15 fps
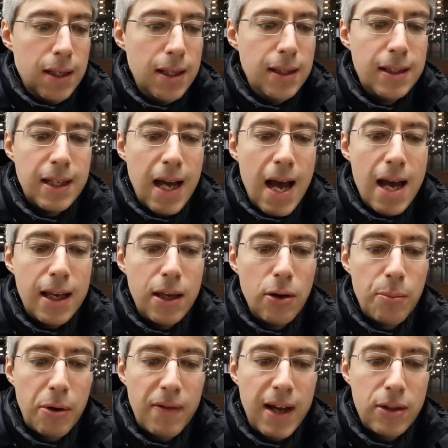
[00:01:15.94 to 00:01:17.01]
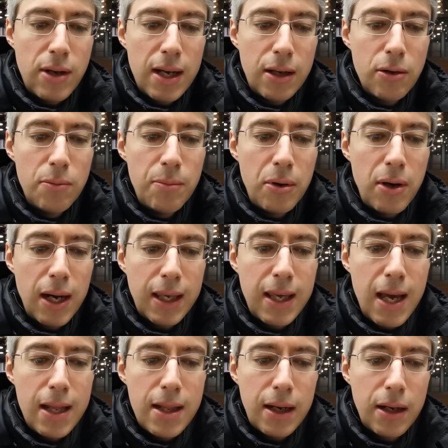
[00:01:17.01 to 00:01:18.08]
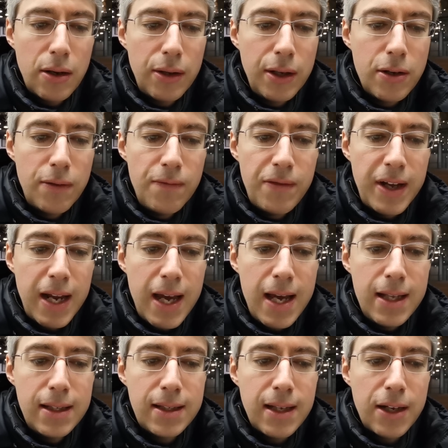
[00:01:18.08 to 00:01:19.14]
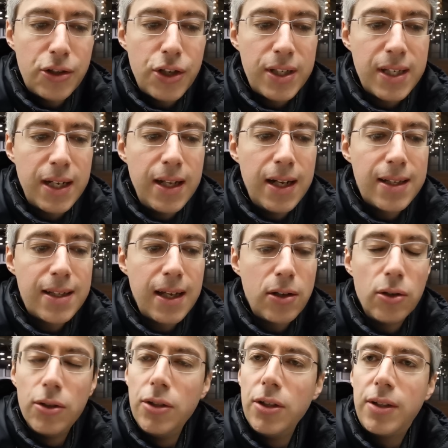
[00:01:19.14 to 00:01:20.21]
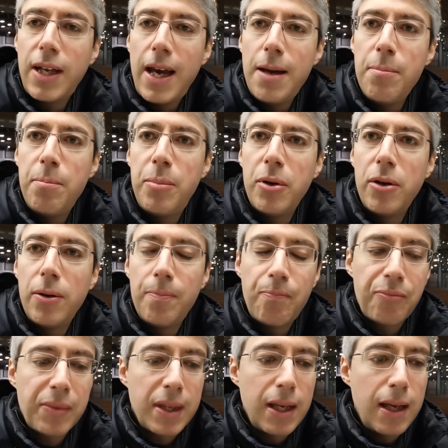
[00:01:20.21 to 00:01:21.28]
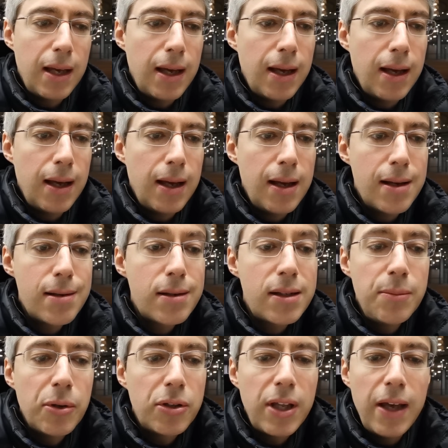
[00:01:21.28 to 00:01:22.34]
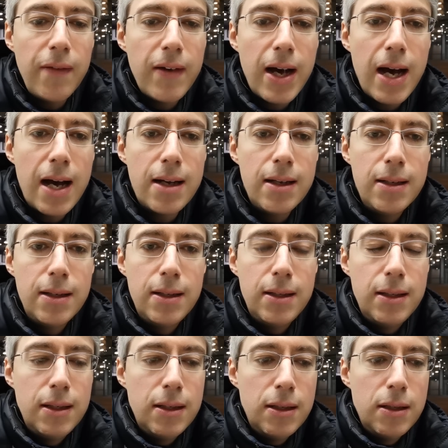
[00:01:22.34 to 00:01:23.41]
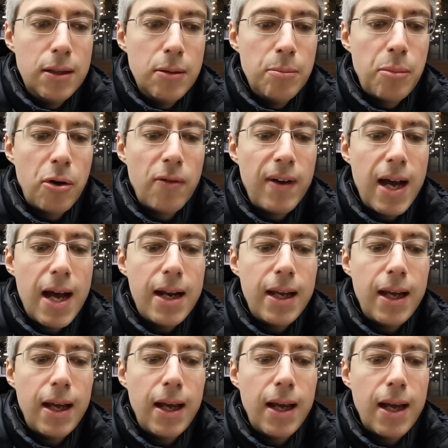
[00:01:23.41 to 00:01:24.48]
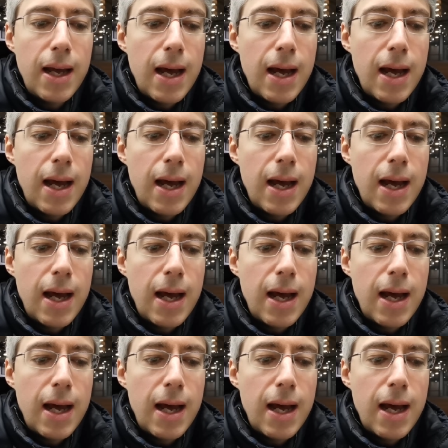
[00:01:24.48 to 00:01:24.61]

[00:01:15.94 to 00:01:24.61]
Inzaghi, ho provato anche un po' a chiederglielo in conferenza, cioè se nel secondo tempo eh, si poteva provare